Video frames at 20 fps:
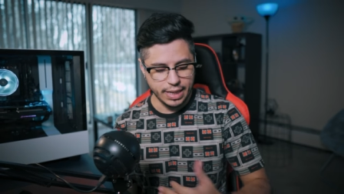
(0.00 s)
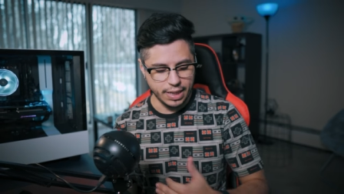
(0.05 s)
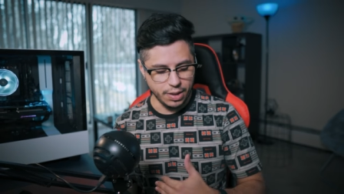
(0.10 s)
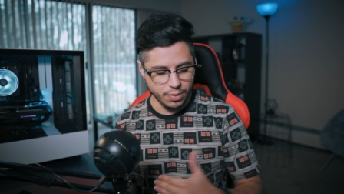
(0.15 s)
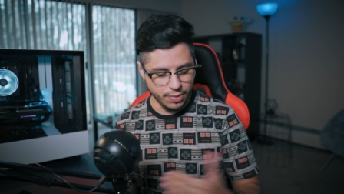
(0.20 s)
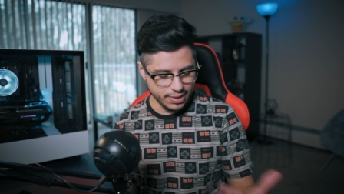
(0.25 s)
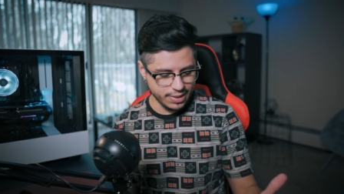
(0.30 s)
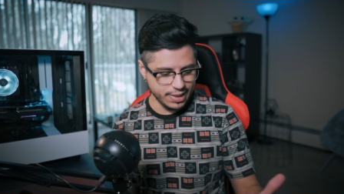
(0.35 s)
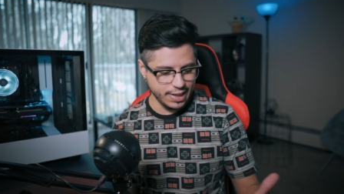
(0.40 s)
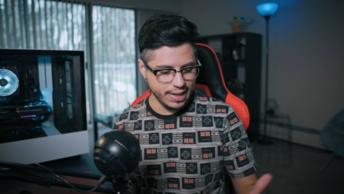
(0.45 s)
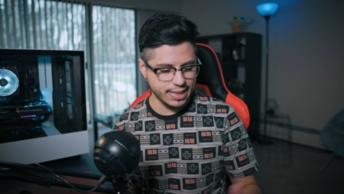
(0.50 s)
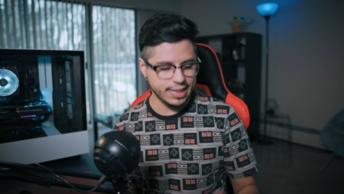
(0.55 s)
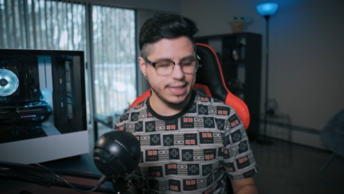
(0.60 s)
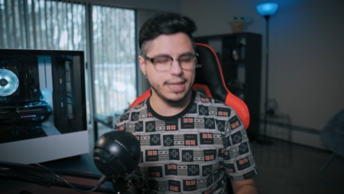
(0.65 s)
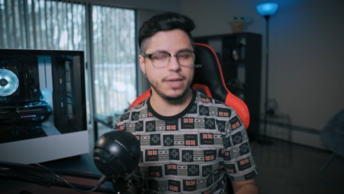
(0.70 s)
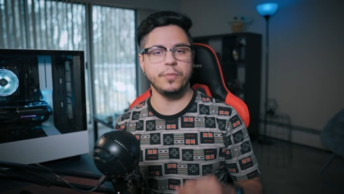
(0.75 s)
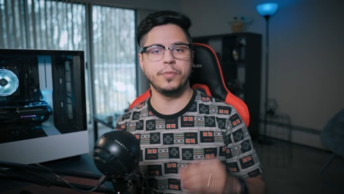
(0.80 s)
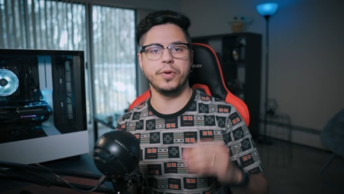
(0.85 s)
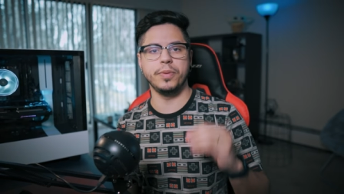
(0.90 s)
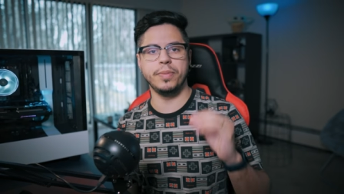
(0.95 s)
Eu entrei
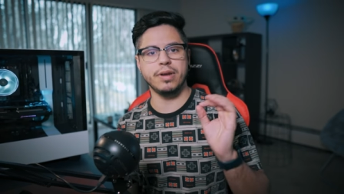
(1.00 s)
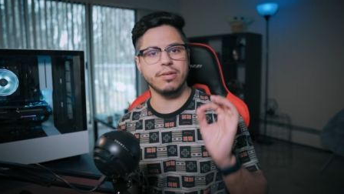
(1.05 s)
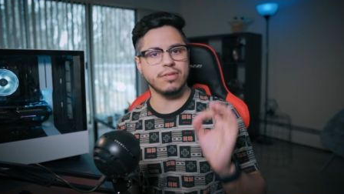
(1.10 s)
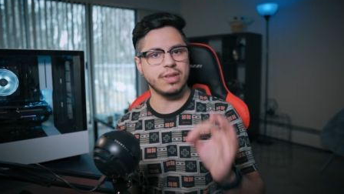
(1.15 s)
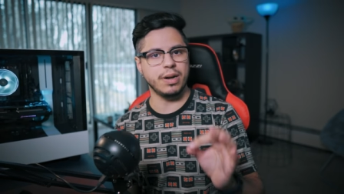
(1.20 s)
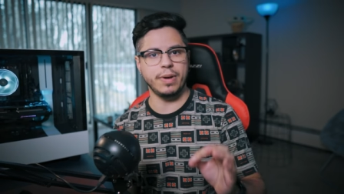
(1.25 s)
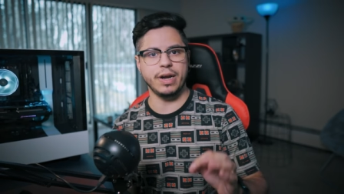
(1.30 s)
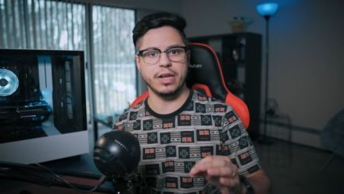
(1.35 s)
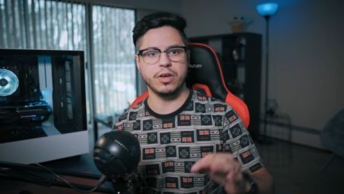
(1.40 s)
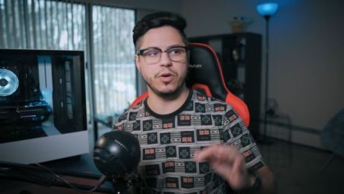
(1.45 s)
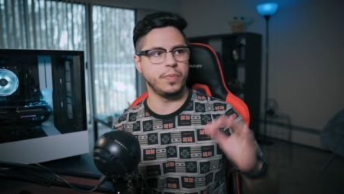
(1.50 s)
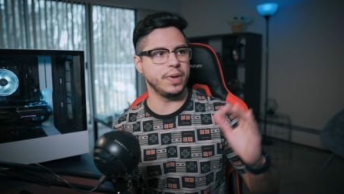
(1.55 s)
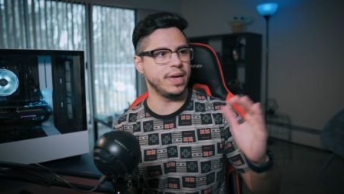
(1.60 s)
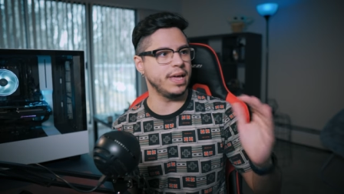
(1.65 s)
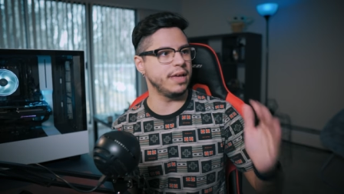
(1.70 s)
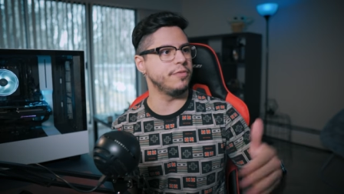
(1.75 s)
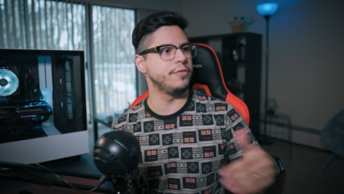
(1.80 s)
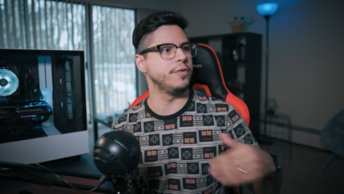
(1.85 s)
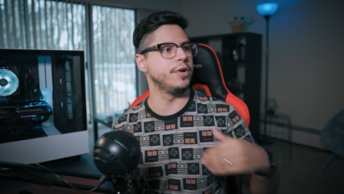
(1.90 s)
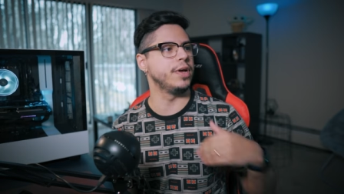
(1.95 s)
aqui, o primeiro trabalho que eu
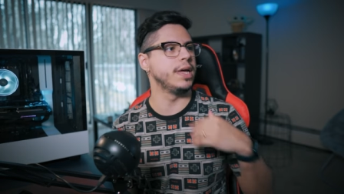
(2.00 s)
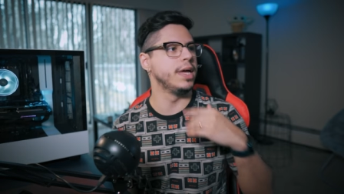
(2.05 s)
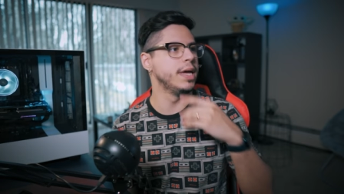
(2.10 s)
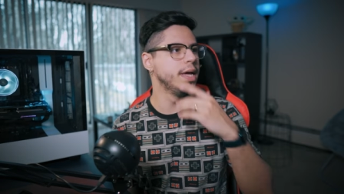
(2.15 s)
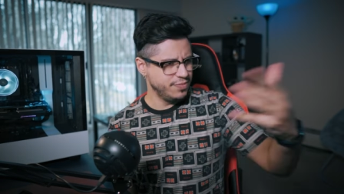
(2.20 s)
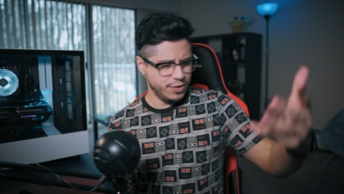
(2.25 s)
peguei foi,